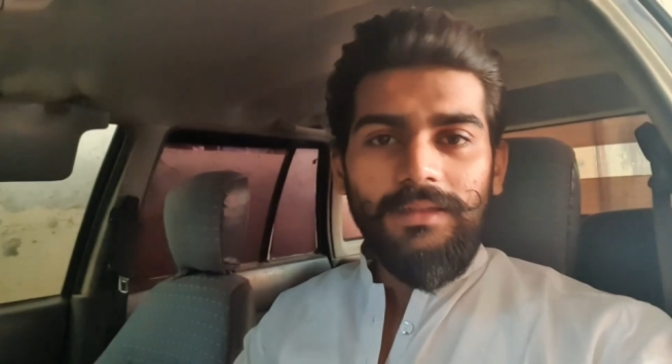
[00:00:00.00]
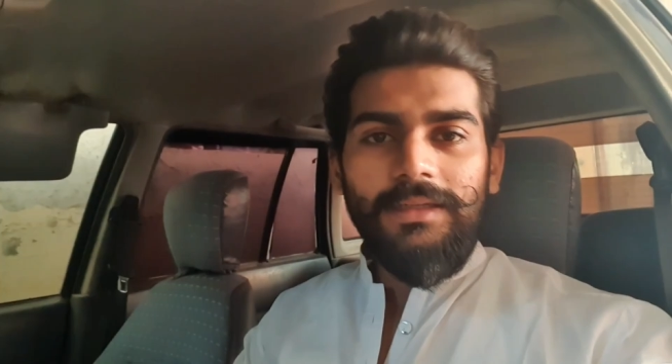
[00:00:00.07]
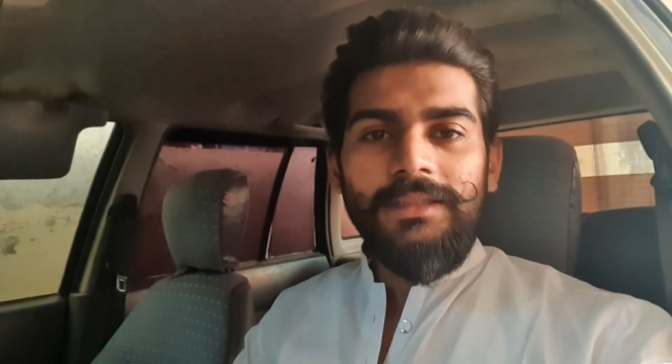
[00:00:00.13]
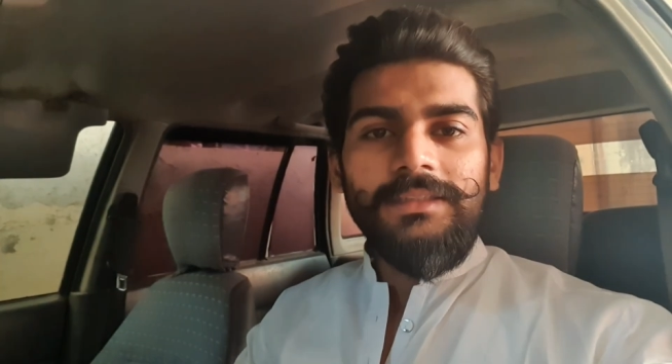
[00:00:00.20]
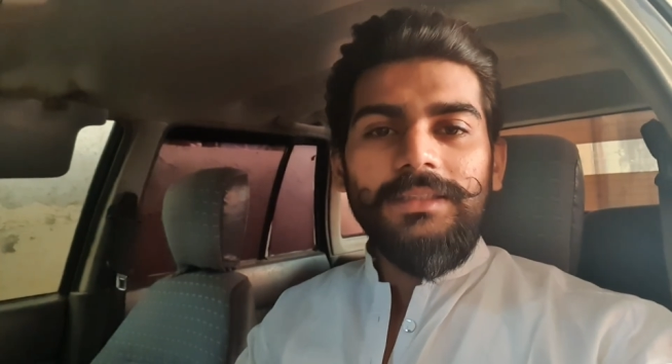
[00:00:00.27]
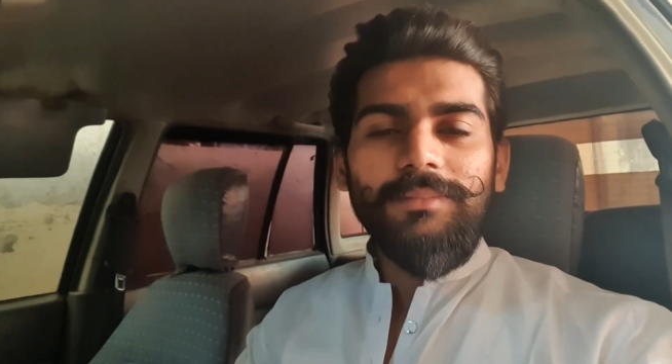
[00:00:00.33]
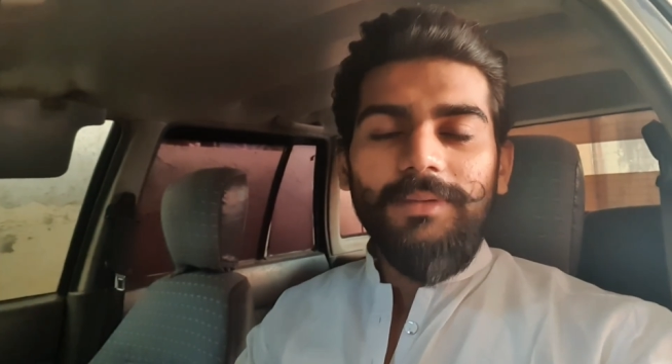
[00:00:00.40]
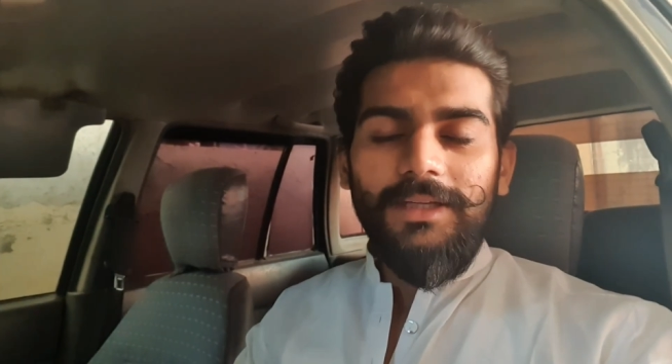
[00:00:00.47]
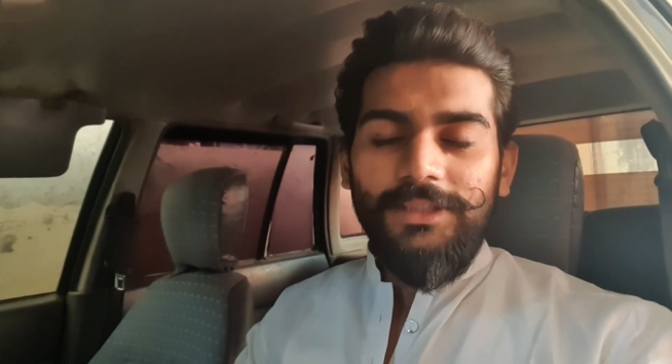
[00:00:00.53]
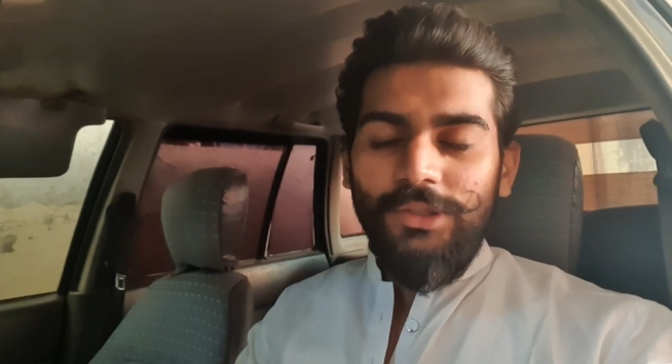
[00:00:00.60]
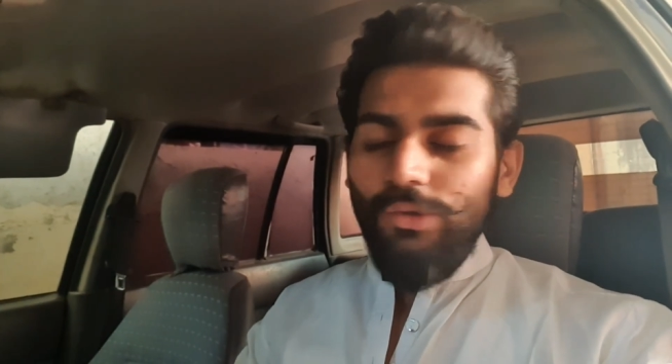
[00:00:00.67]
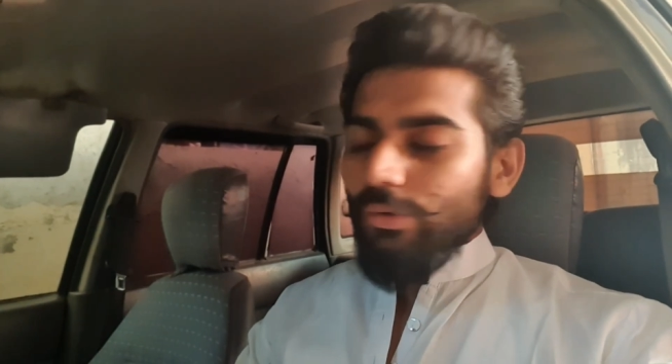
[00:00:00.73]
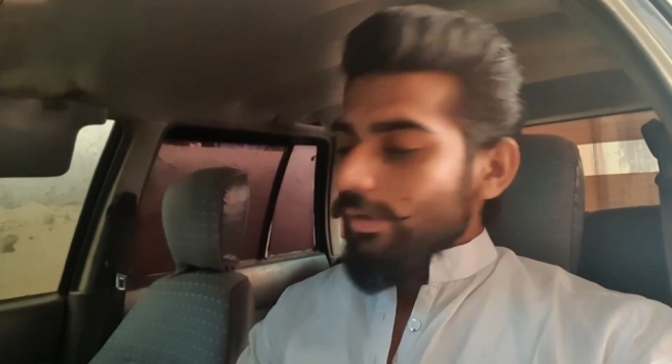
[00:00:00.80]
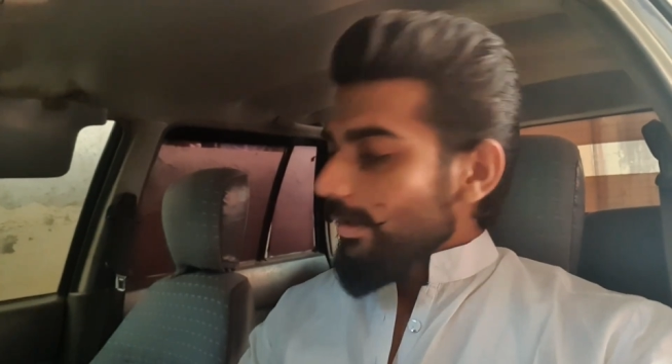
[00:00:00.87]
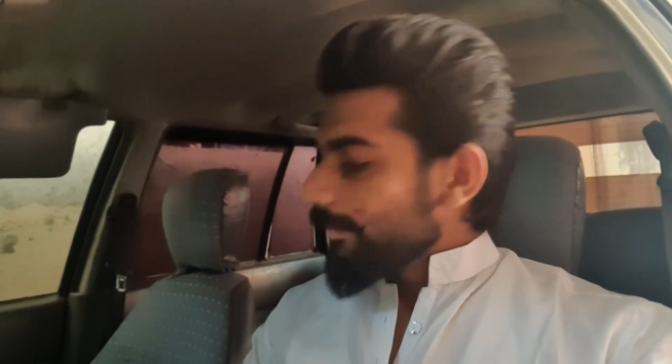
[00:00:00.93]
ले जी
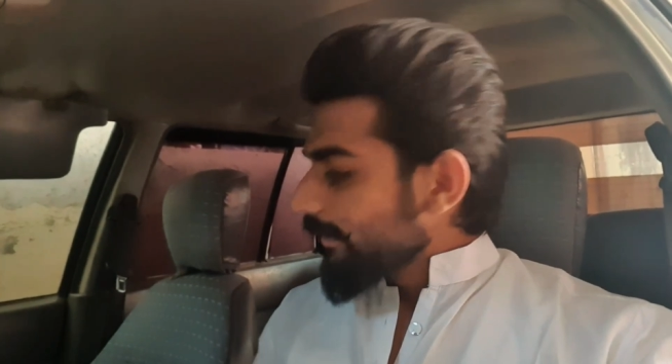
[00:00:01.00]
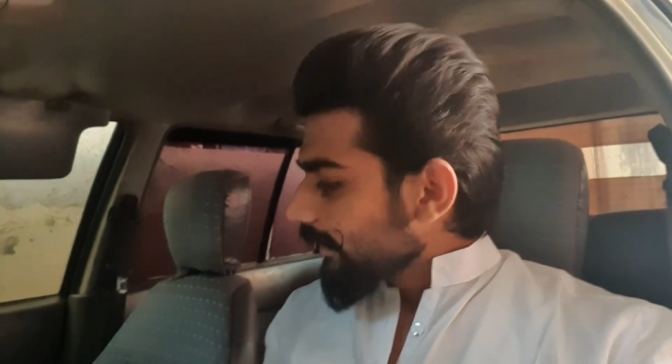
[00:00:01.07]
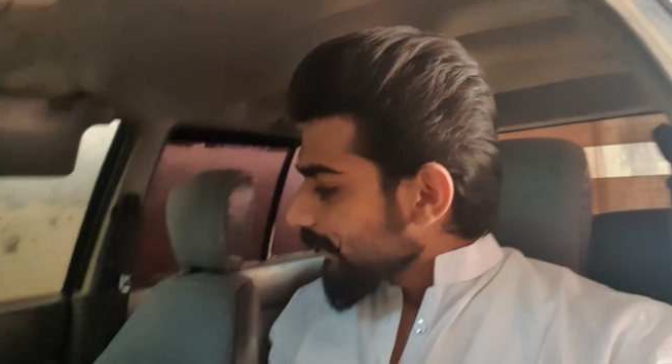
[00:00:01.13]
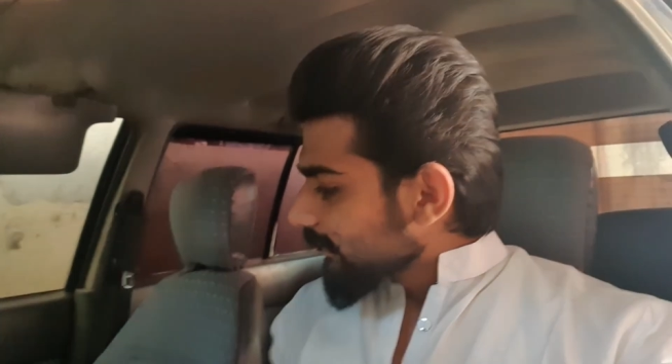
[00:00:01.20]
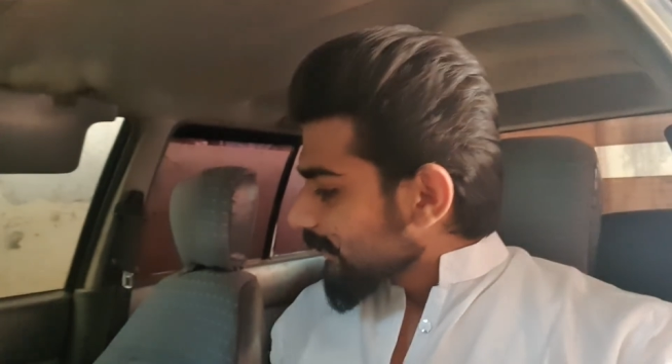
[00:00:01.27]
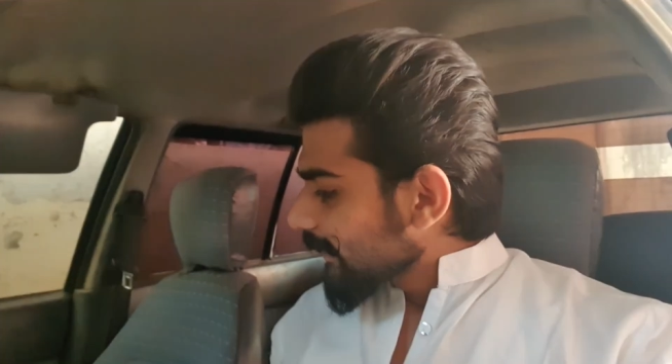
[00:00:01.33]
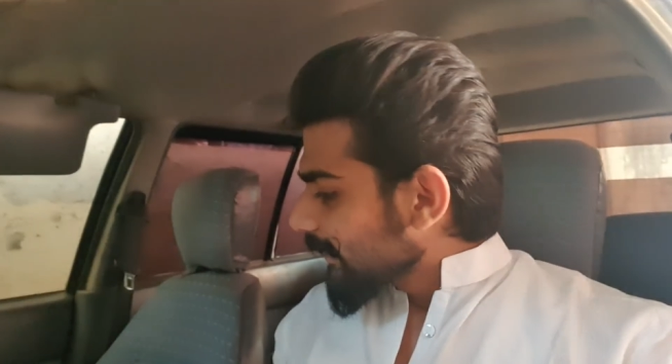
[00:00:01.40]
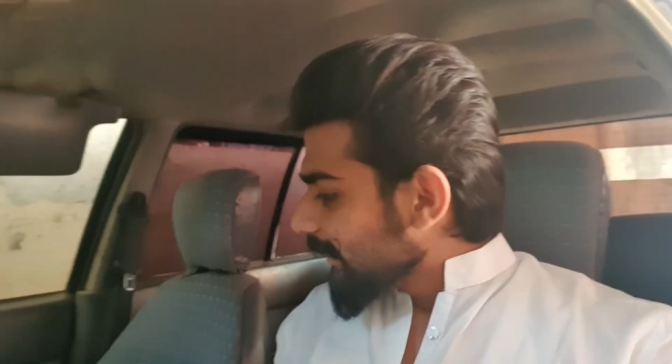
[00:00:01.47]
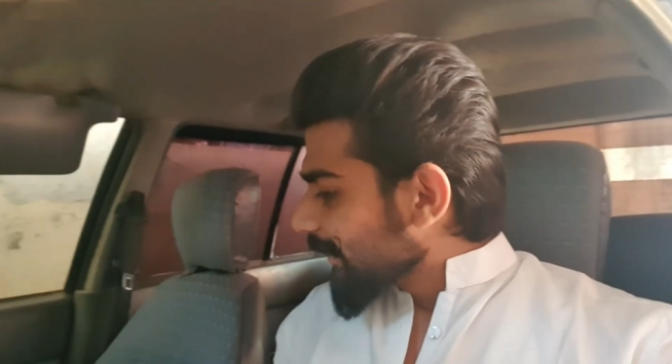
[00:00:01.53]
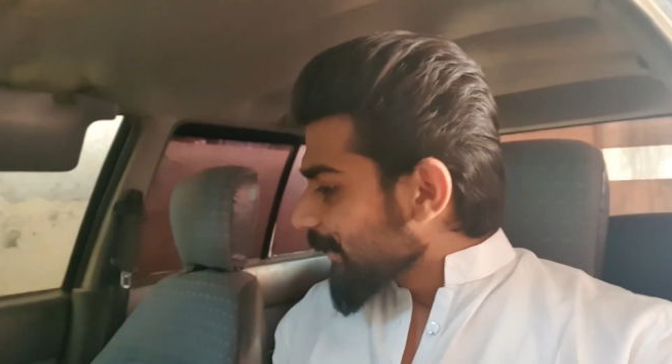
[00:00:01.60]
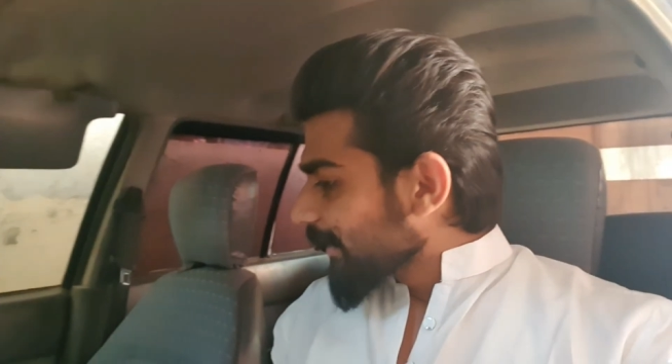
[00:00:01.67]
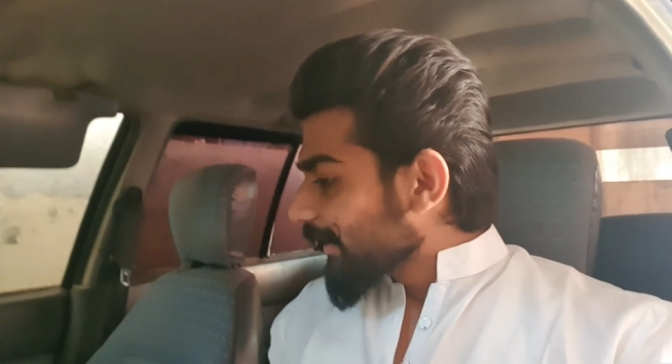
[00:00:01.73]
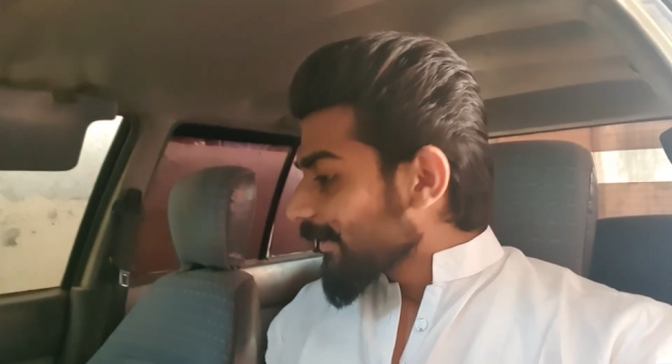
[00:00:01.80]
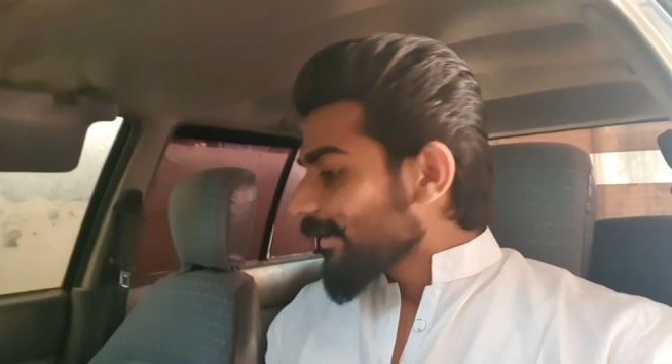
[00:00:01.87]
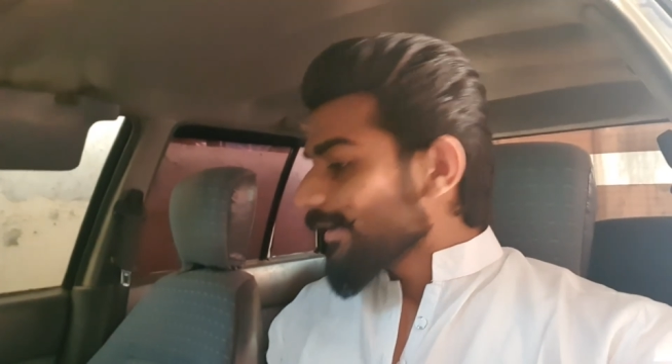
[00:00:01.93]
ब्लेदरो अभी का सीनियर
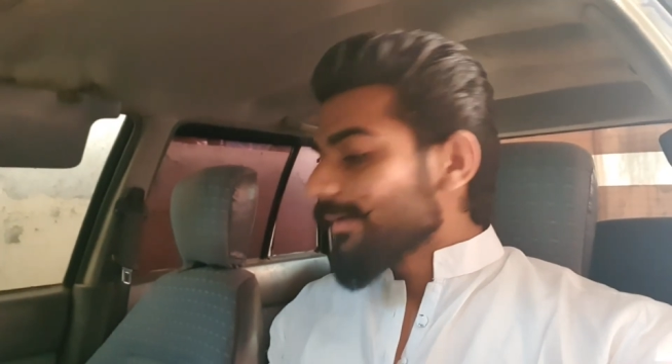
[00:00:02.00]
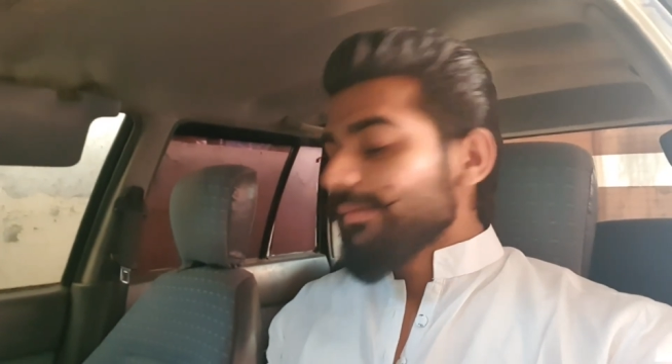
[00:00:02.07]
ये कि